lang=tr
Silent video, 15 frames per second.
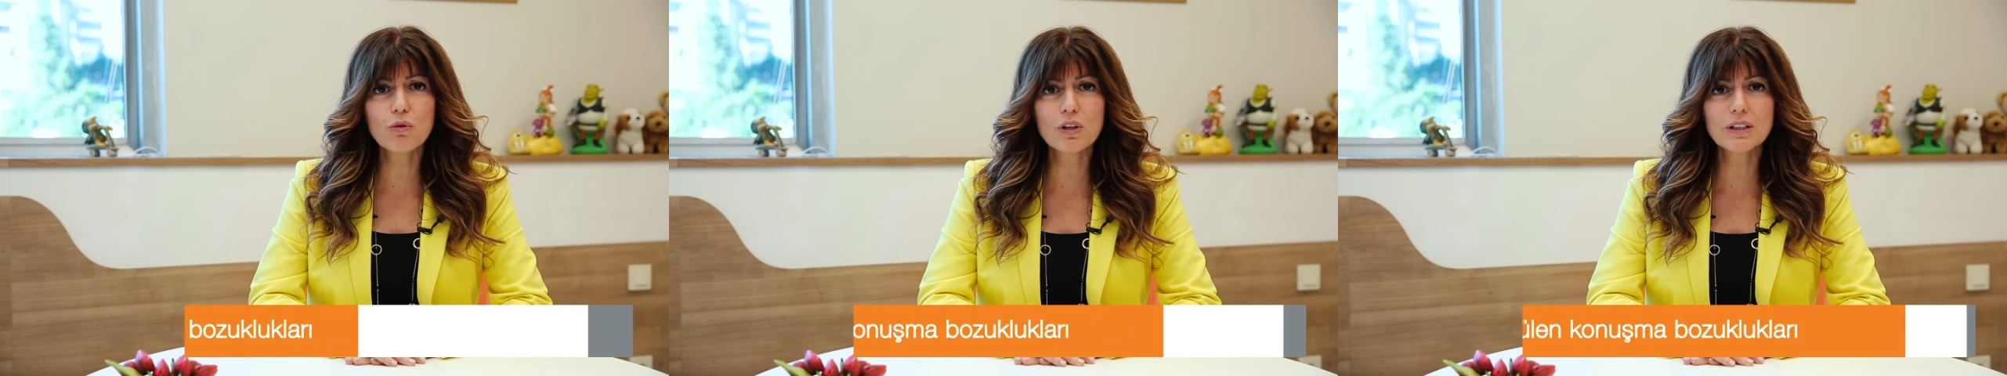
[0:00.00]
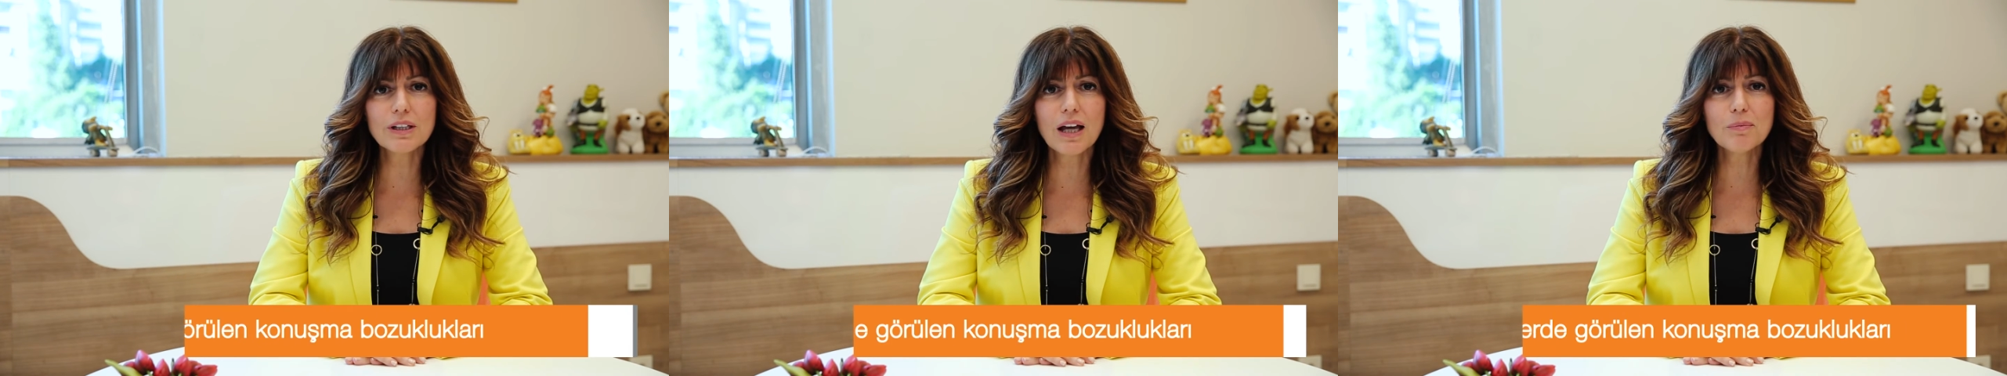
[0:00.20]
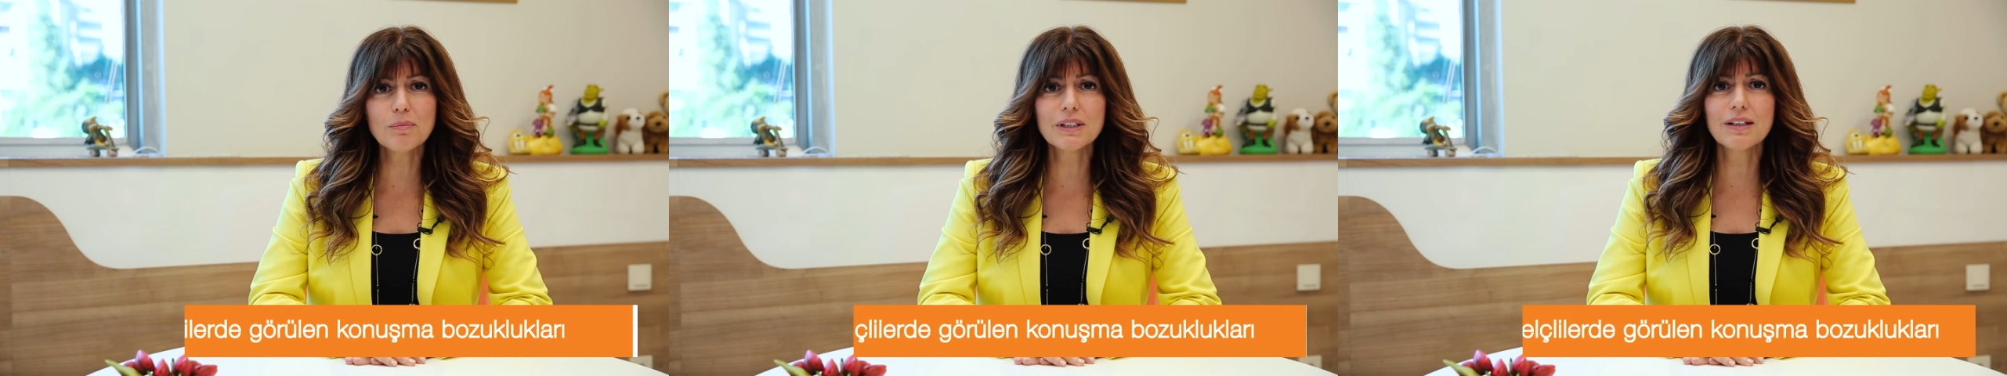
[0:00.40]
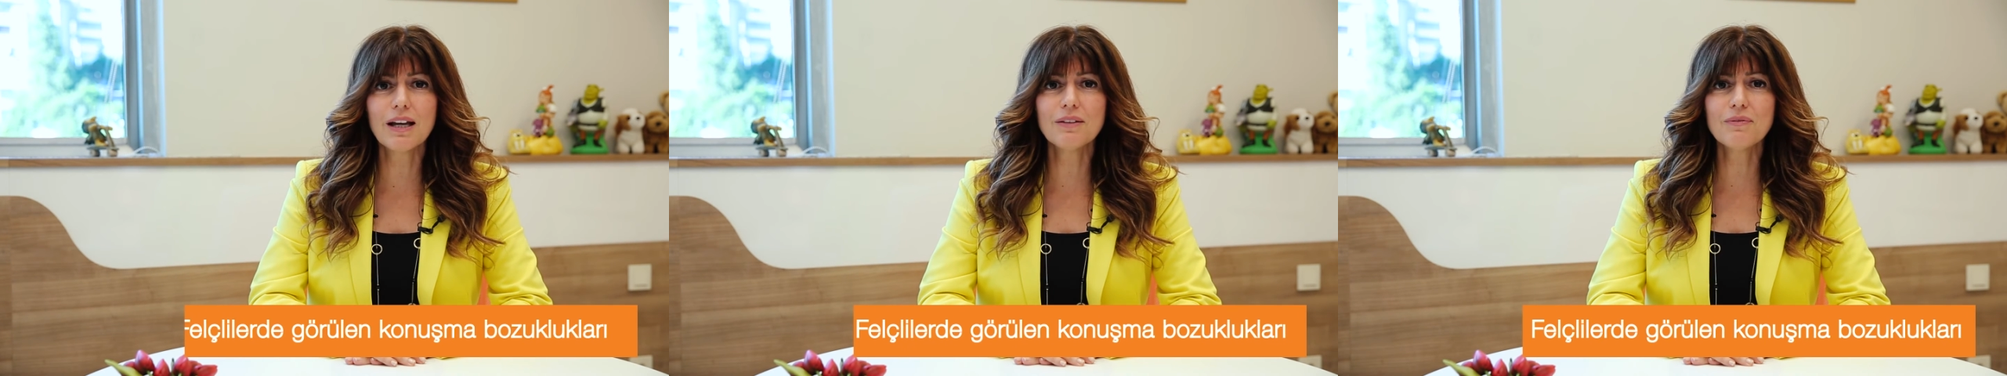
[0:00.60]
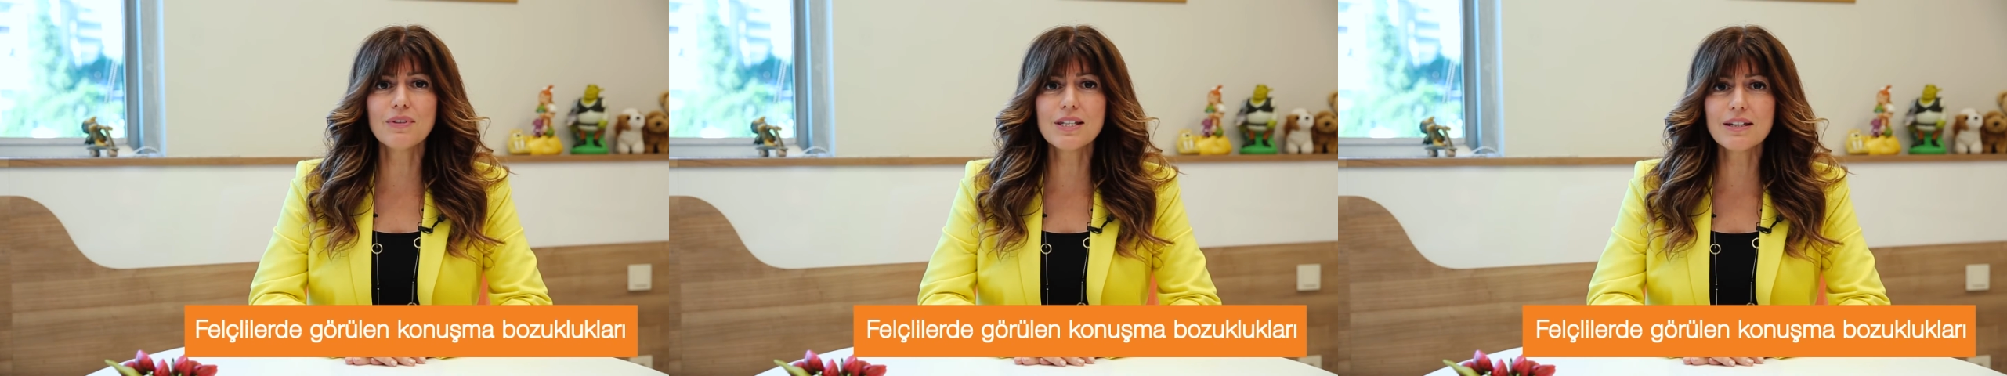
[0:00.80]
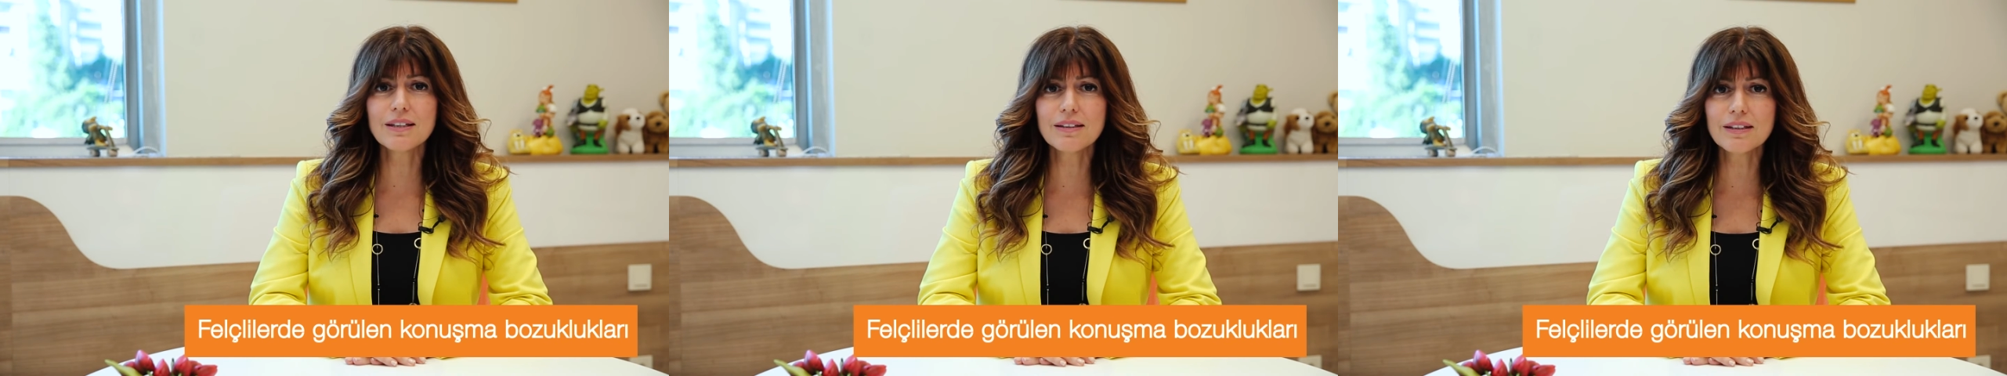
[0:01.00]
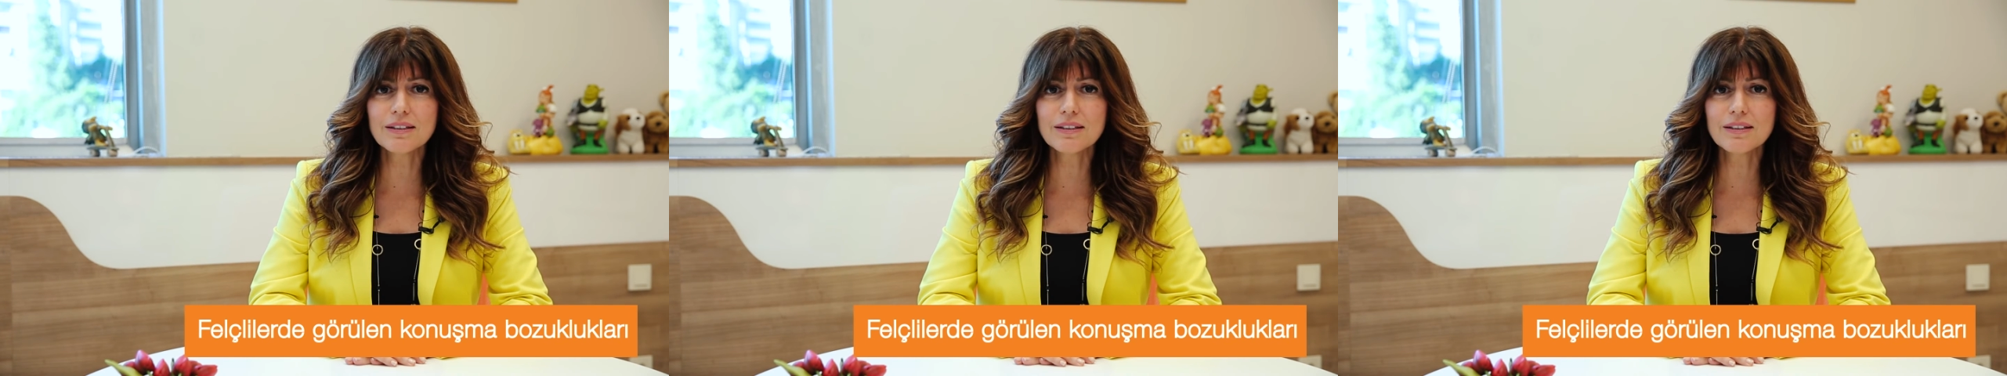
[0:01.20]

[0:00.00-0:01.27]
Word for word: oyalanmadan fizik